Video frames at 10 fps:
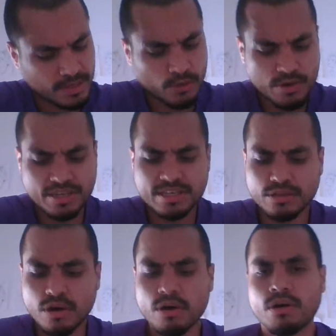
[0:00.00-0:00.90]
Oui, qui
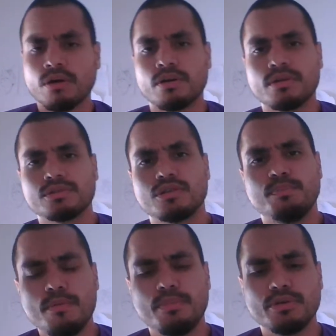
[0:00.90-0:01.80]
dort. Ce
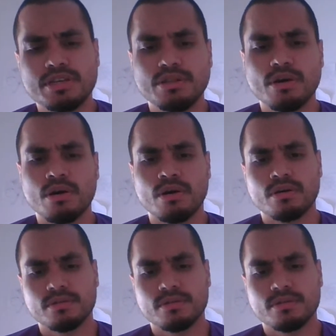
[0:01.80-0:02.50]
peuple qui dort.